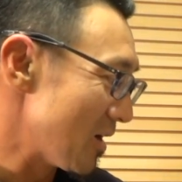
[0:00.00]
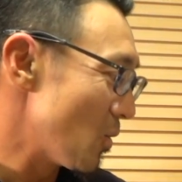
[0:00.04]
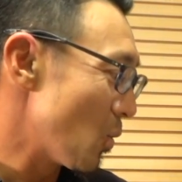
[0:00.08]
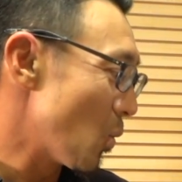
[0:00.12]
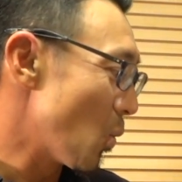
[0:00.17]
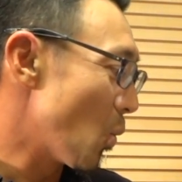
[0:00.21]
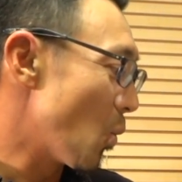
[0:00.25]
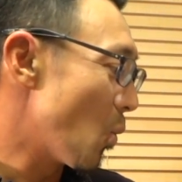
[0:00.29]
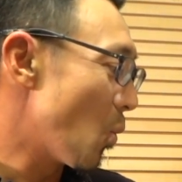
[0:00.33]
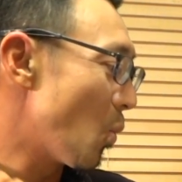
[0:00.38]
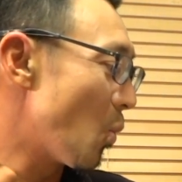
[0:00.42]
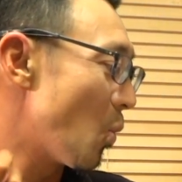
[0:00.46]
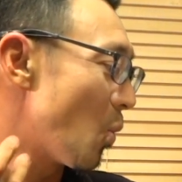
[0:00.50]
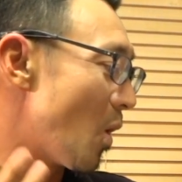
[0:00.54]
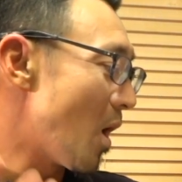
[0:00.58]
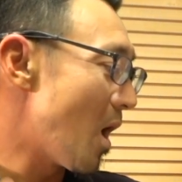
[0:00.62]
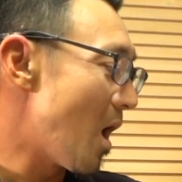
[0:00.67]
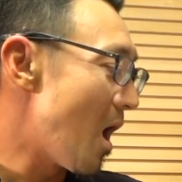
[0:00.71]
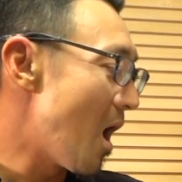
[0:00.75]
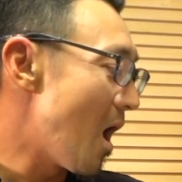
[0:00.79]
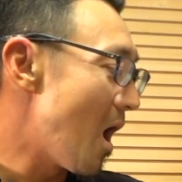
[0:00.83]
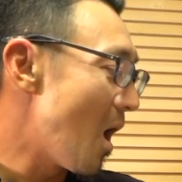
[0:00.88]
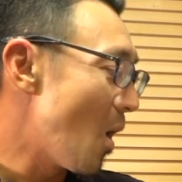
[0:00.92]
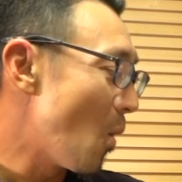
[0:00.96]
わー
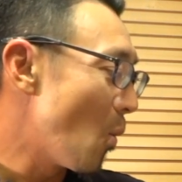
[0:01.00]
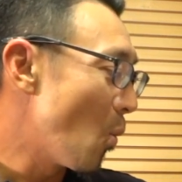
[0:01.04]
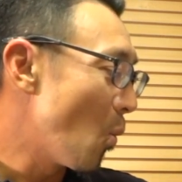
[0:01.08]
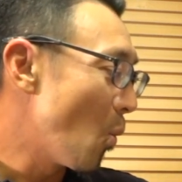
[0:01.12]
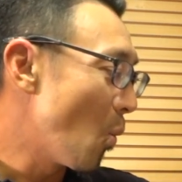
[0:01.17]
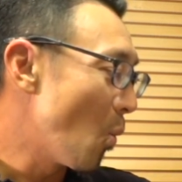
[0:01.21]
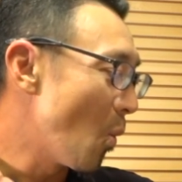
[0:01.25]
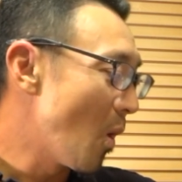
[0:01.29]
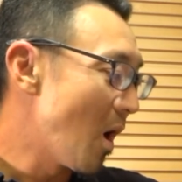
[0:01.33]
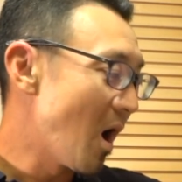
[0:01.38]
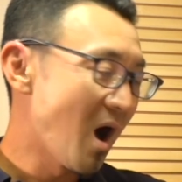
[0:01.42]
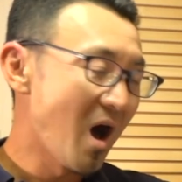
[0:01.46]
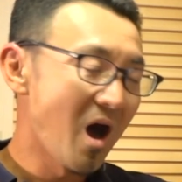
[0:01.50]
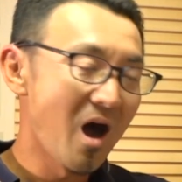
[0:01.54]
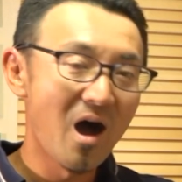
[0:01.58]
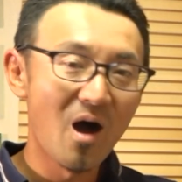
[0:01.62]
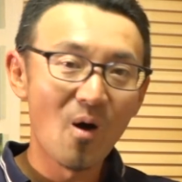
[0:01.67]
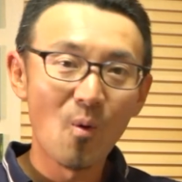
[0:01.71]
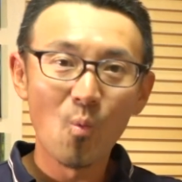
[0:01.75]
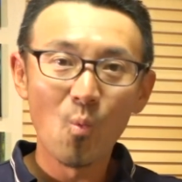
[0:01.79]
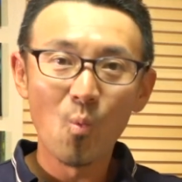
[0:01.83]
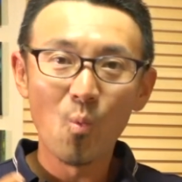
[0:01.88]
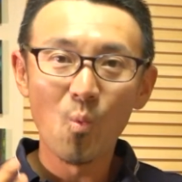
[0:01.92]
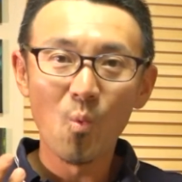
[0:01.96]

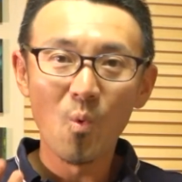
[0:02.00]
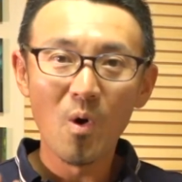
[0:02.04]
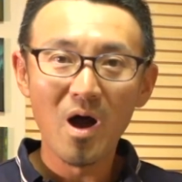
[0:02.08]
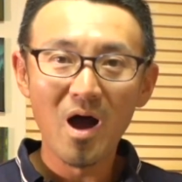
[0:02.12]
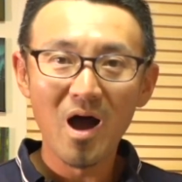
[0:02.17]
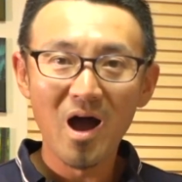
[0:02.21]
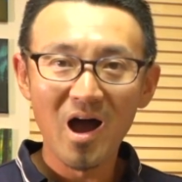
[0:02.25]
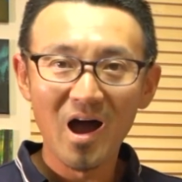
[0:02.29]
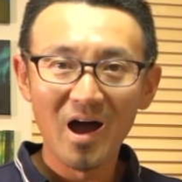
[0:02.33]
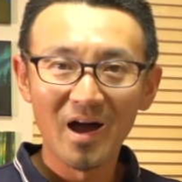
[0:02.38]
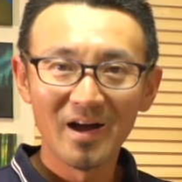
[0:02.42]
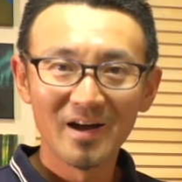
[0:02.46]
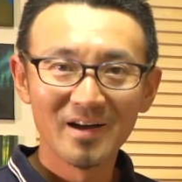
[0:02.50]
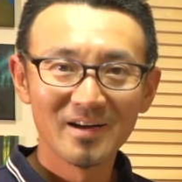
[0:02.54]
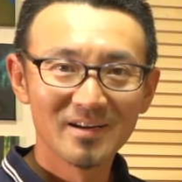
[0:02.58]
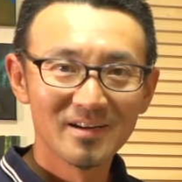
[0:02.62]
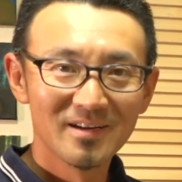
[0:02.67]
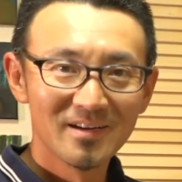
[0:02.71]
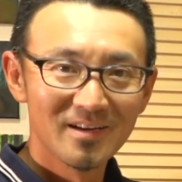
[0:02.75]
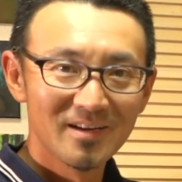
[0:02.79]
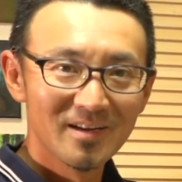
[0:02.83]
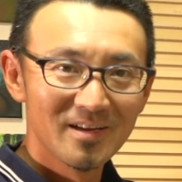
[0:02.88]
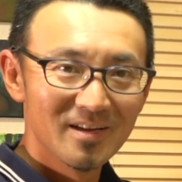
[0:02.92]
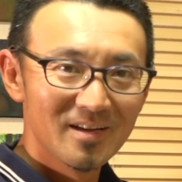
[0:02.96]
わー
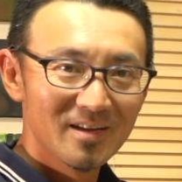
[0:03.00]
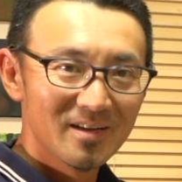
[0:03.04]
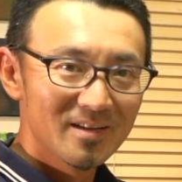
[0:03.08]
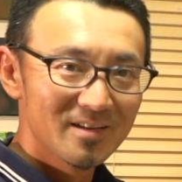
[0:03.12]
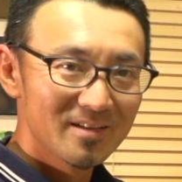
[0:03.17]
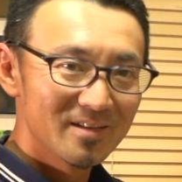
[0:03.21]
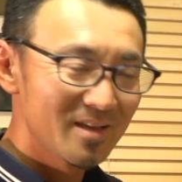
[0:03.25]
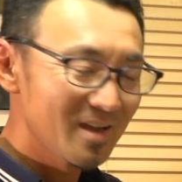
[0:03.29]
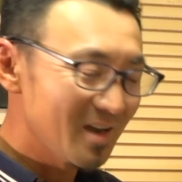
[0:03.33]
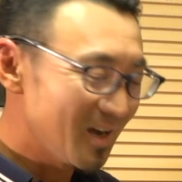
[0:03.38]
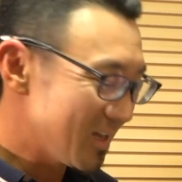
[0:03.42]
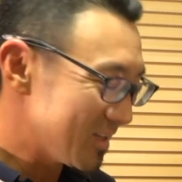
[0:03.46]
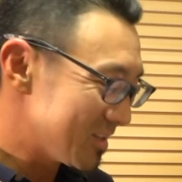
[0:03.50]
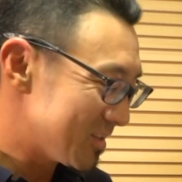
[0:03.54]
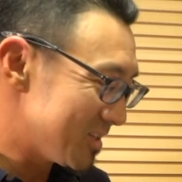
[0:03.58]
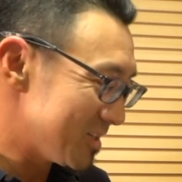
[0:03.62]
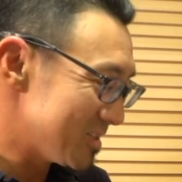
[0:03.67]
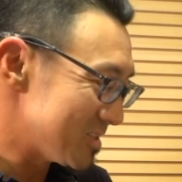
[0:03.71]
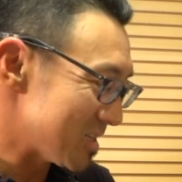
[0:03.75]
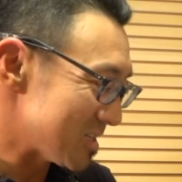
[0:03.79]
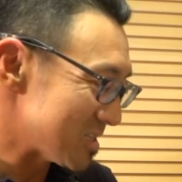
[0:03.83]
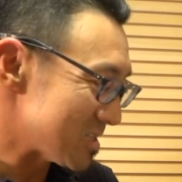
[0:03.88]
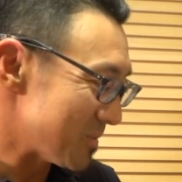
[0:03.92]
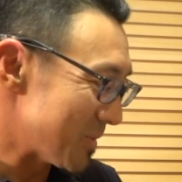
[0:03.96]
わーで発
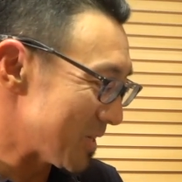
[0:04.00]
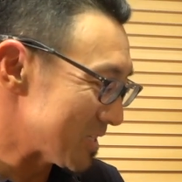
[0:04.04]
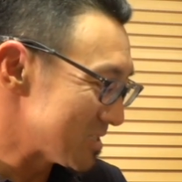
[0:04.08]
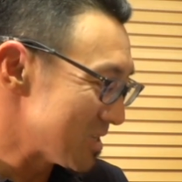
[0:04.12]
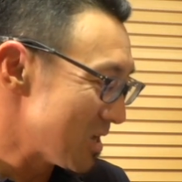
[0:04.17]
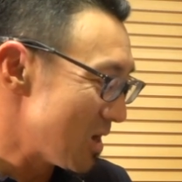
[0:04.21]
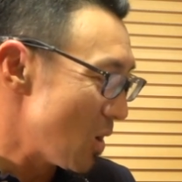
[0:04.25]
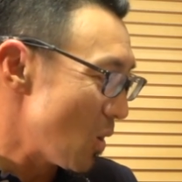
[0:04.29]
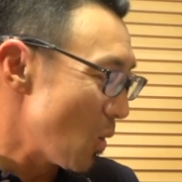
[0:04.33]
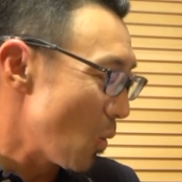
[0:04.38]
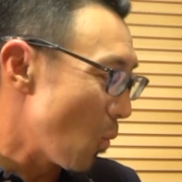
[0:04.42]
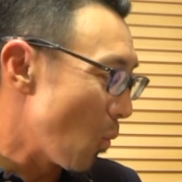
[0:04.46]
展させます。